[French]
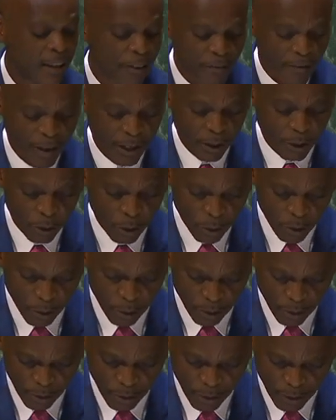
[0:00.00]

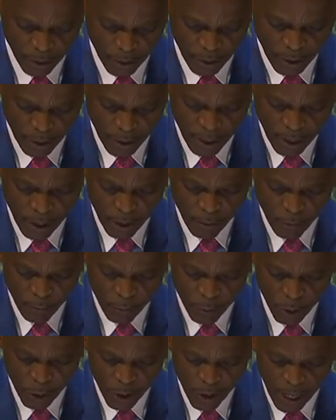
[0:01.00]
envergure,
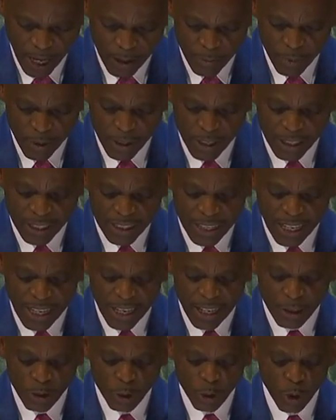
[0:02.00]

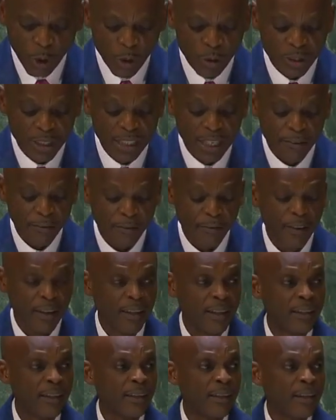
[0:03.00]
vulnérabilité due aux effets
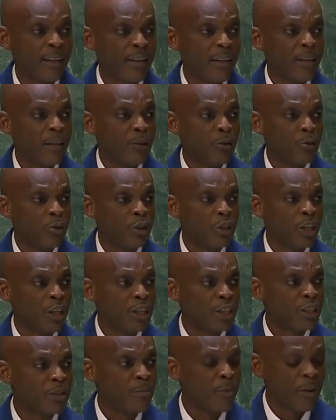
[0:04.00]
du
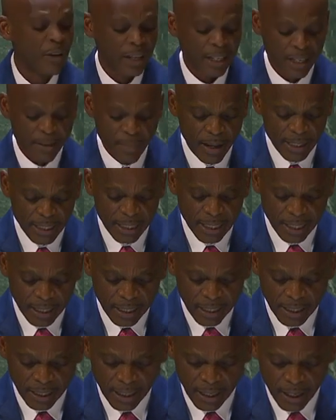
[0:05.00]
changement
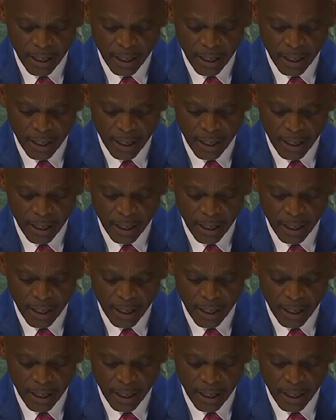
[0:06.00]
climatique,